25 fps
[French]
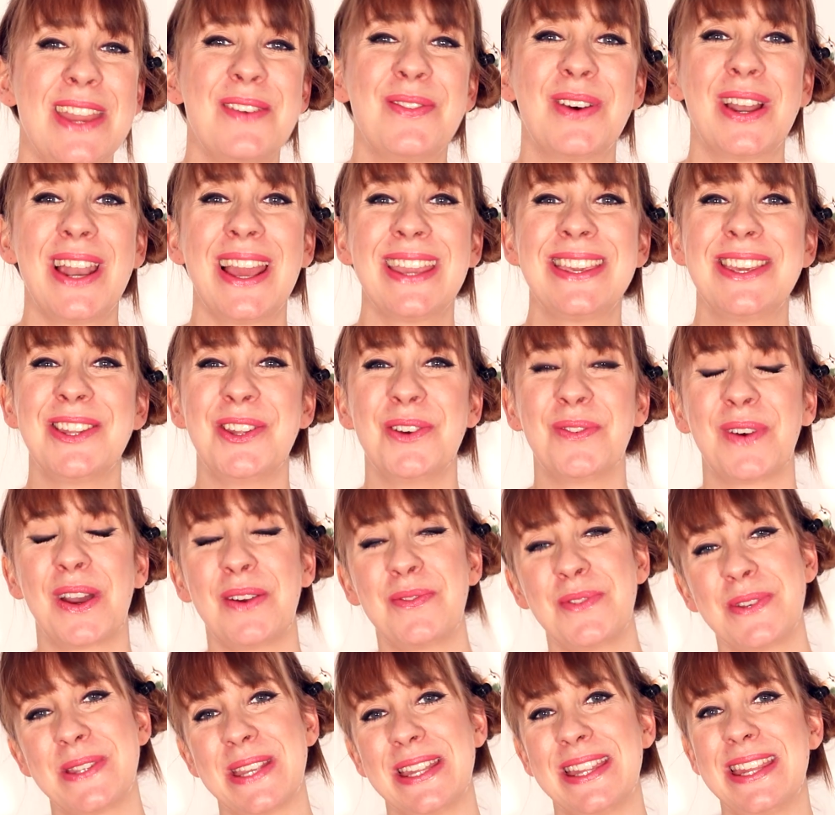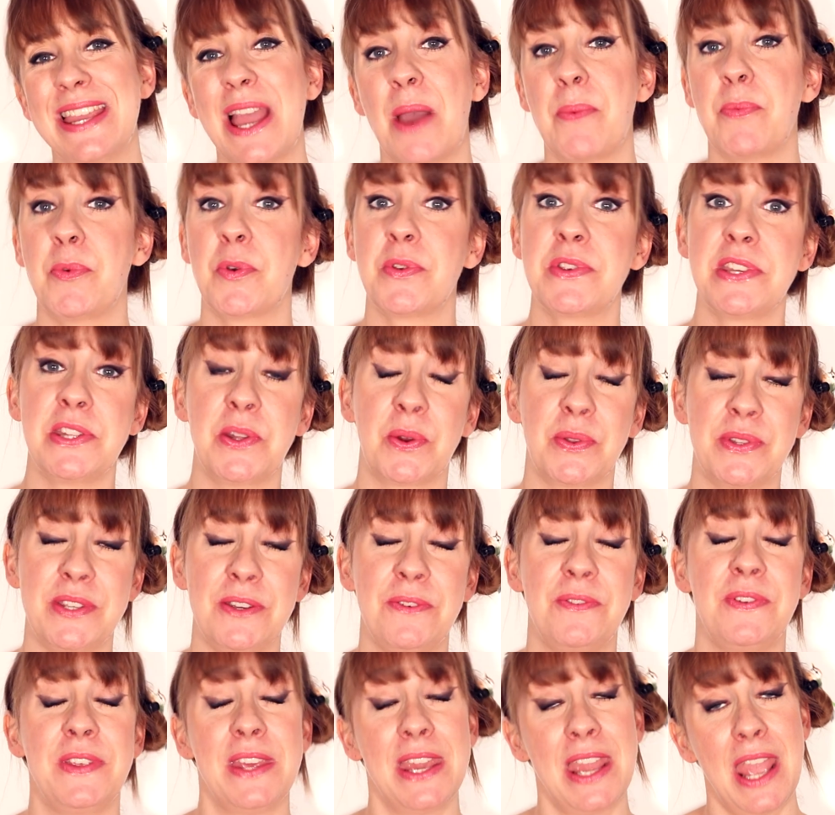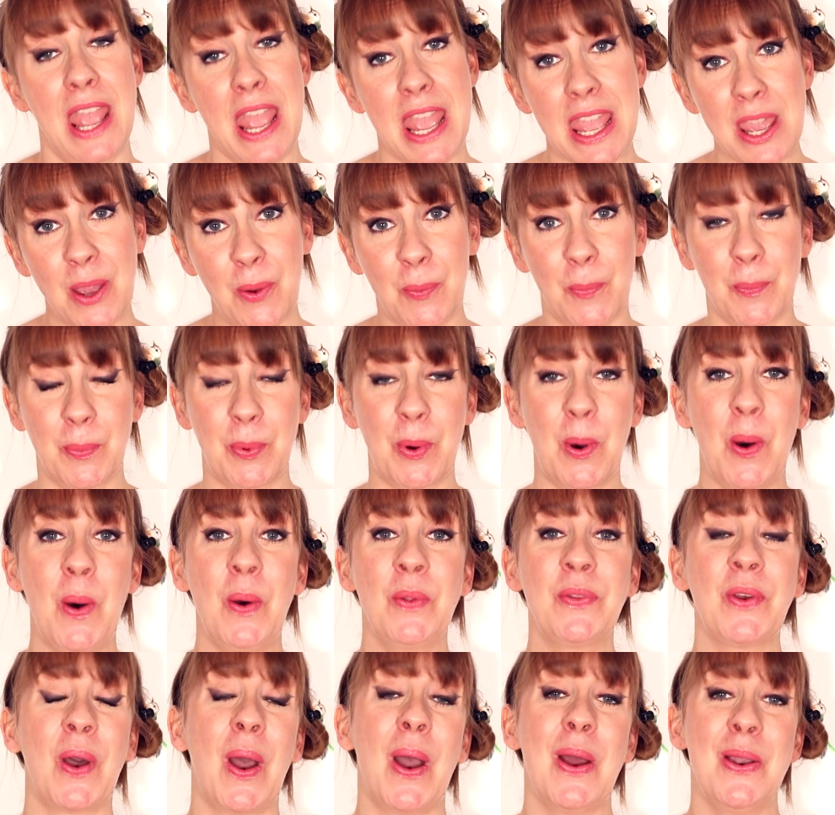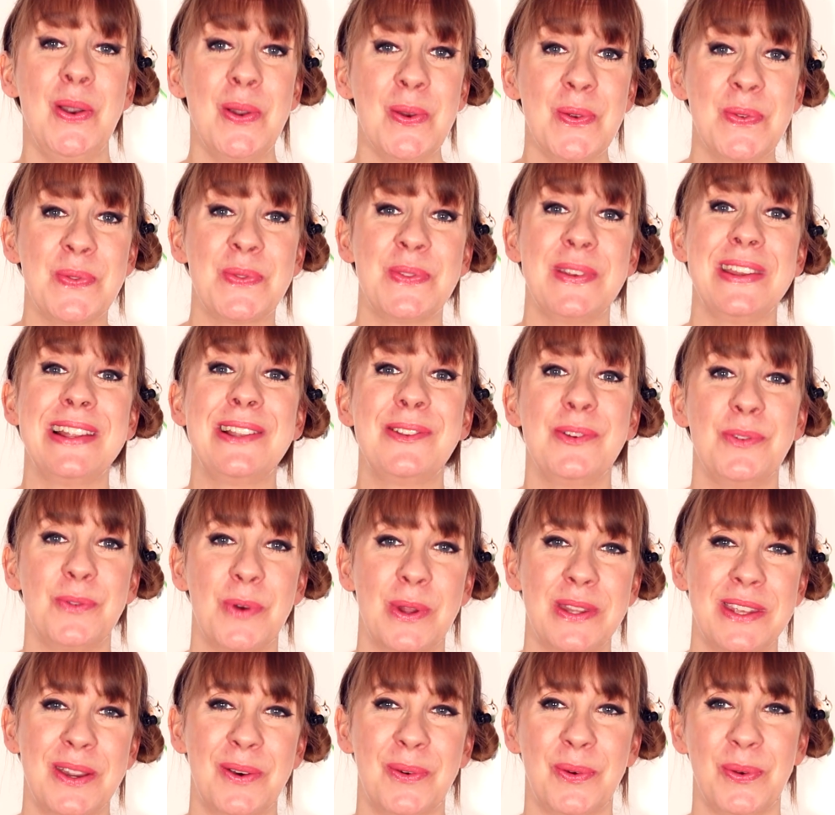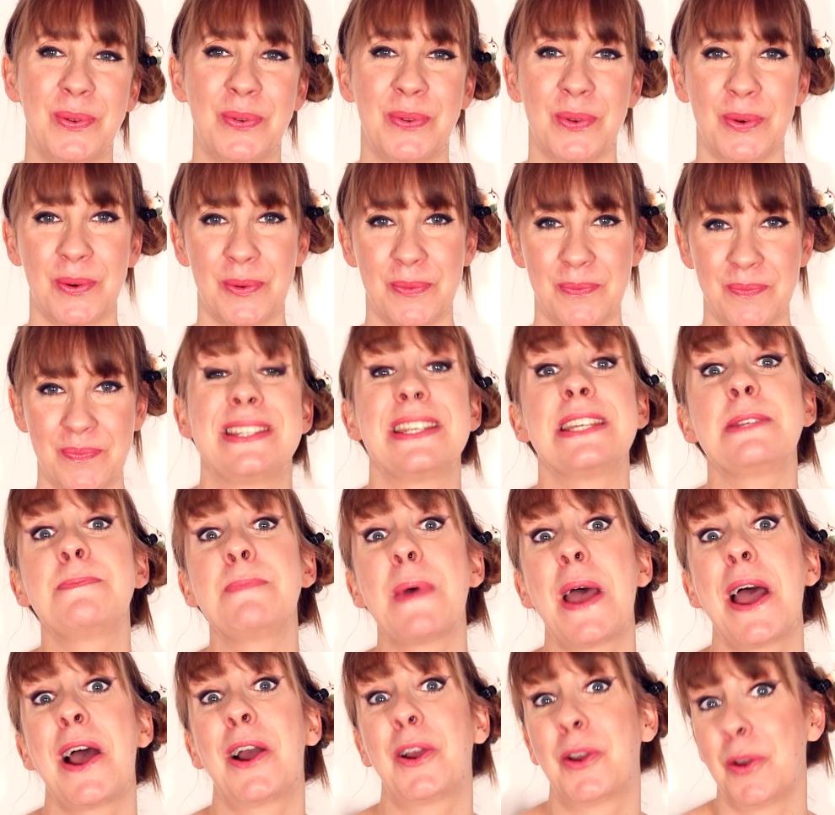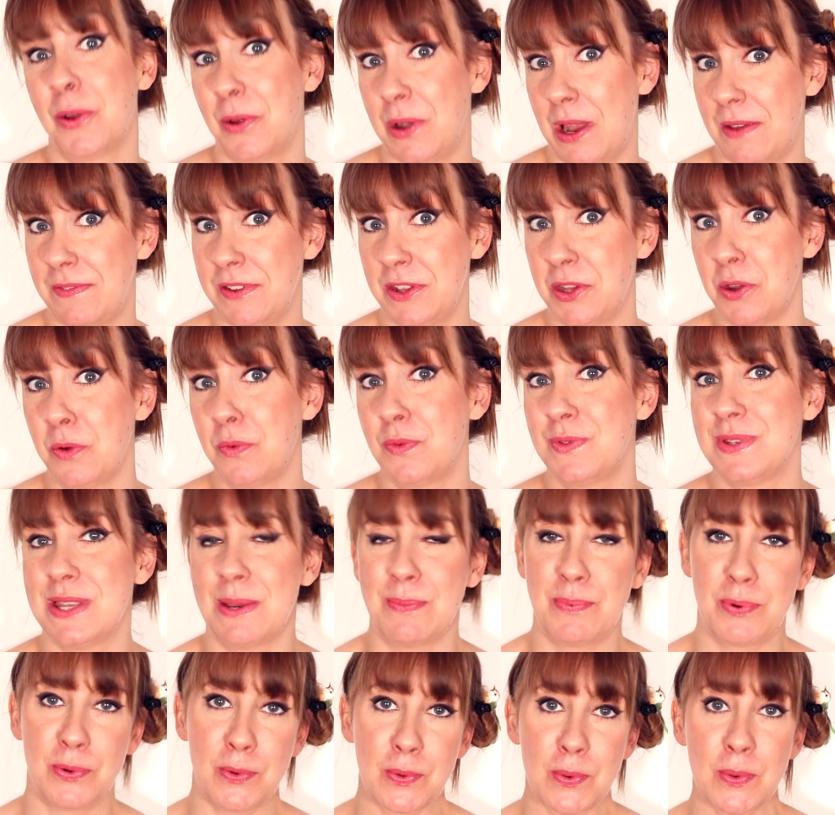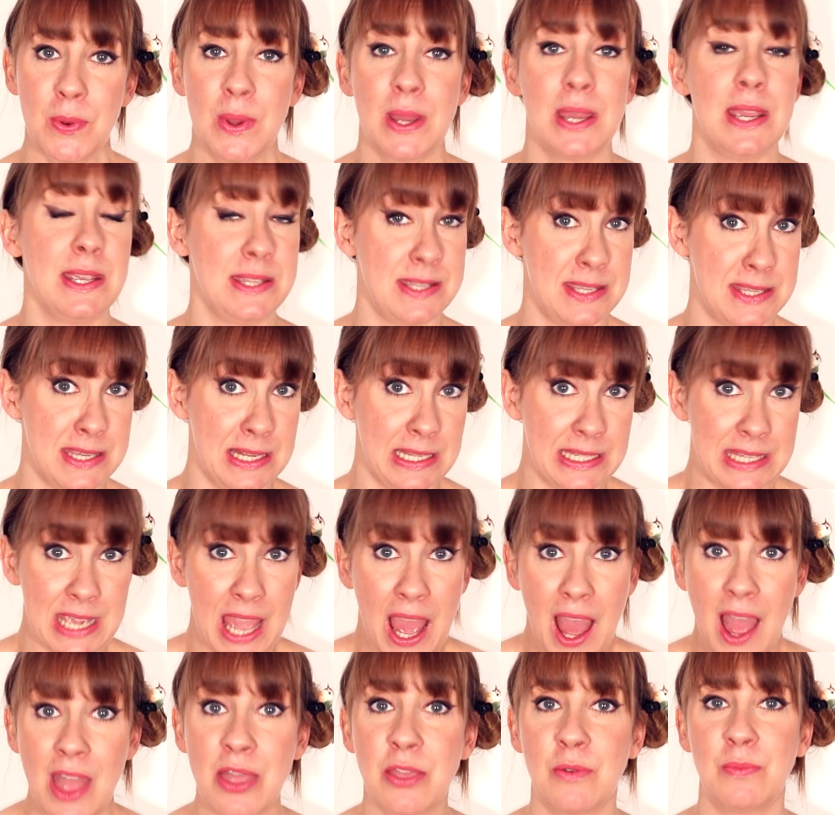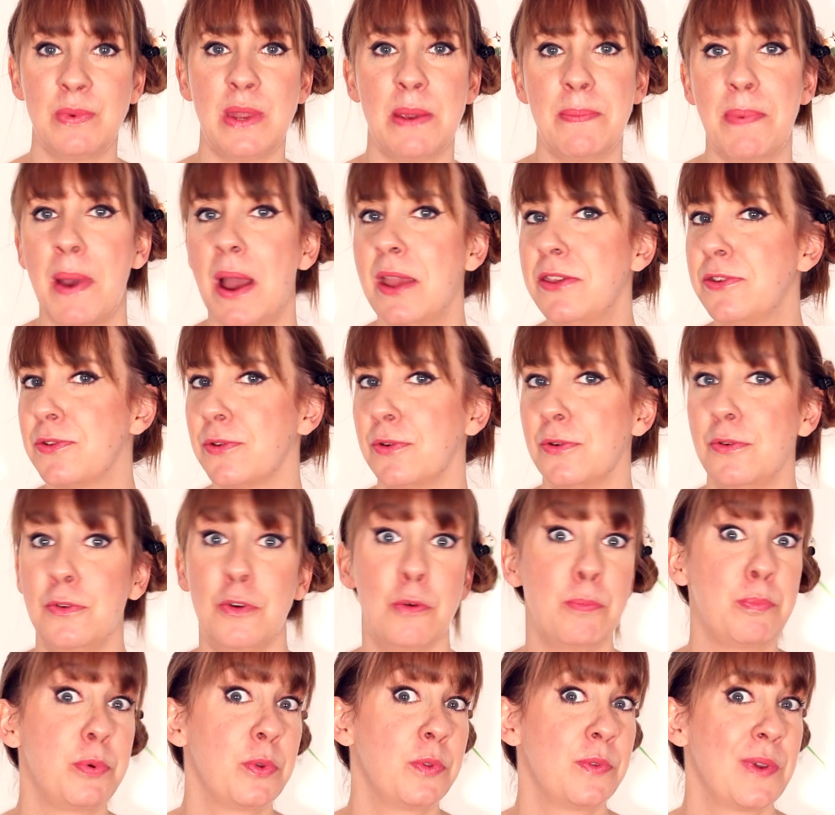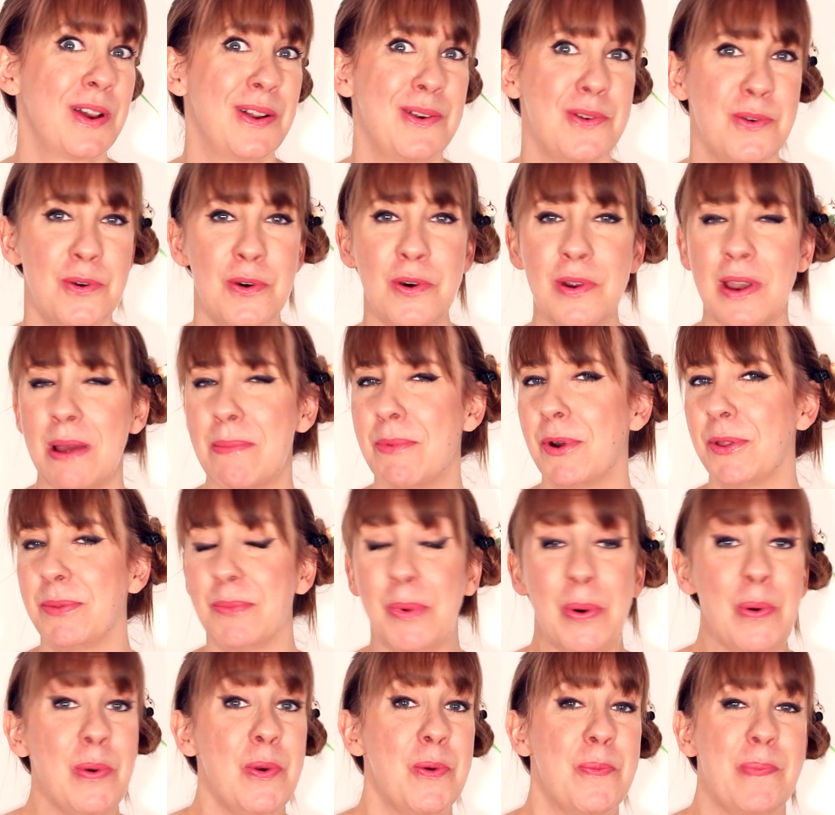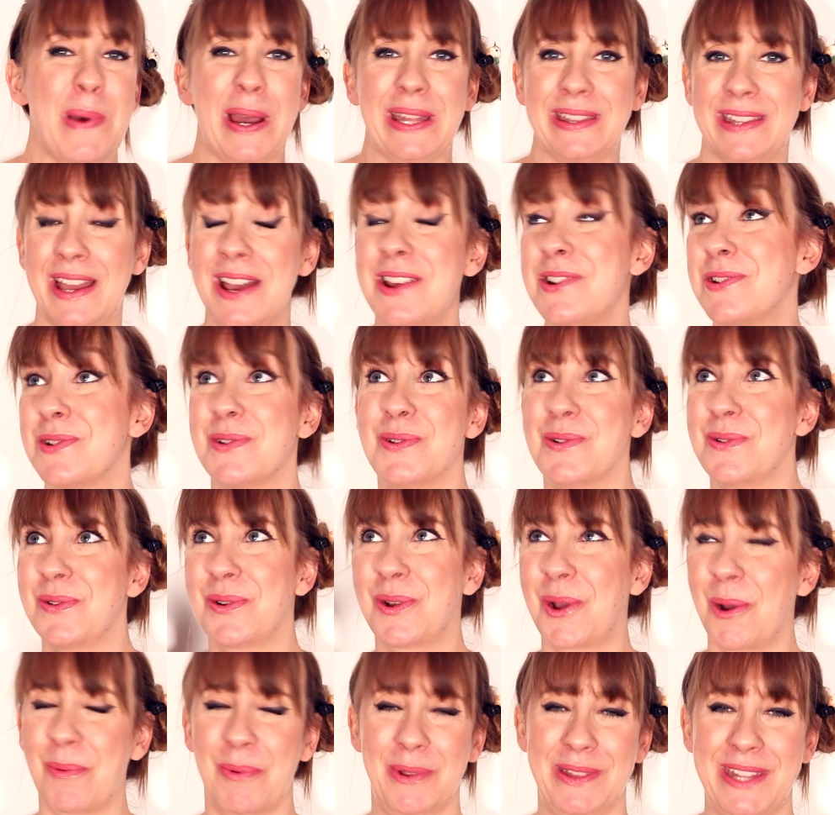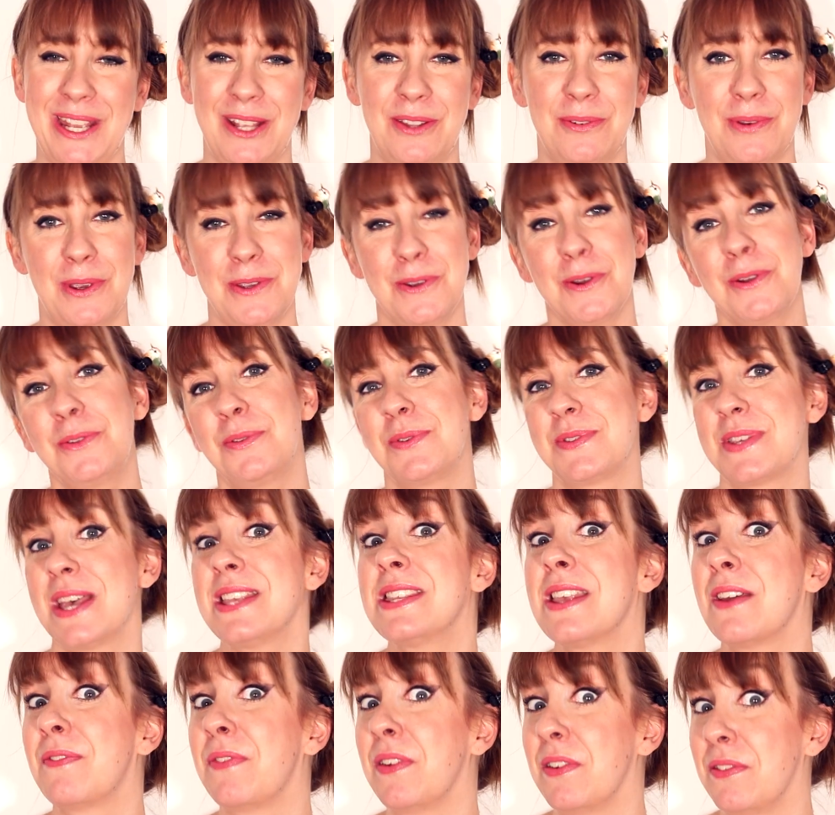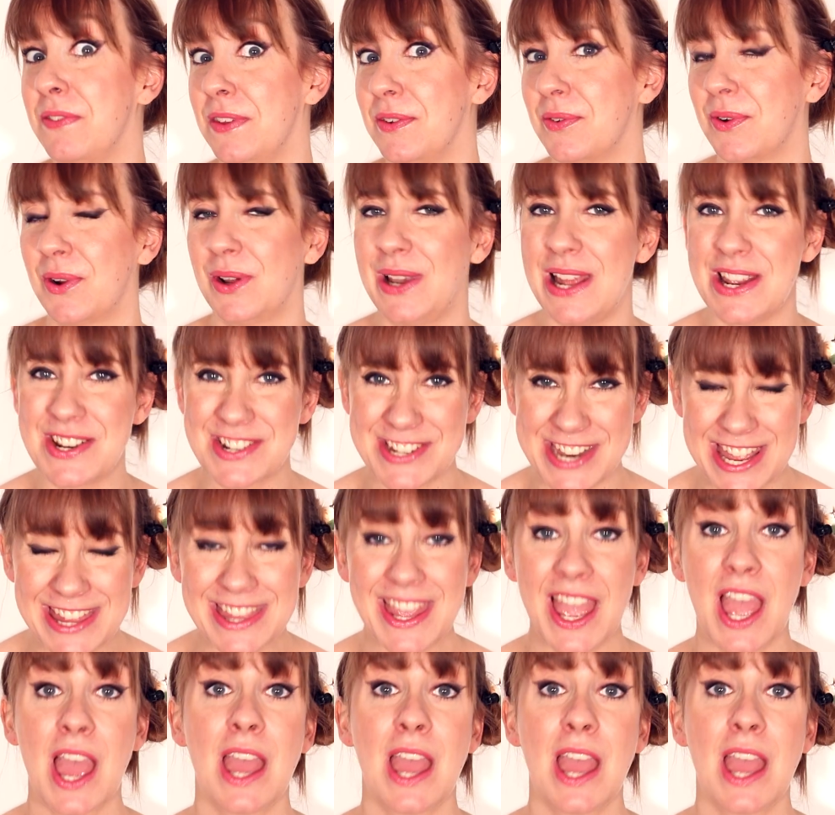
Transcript: Et voilà qui devrait vous aider à mieux identifier et comprendre le style du douanier Rousseau. J'espère que la vidéo vous a plu, et si c'est le cas, n'oubliez pas que le pouce vers le haut, l'abonnement, le partage, le commentaire soyeux, tout ça, ça fait vivre la chaîne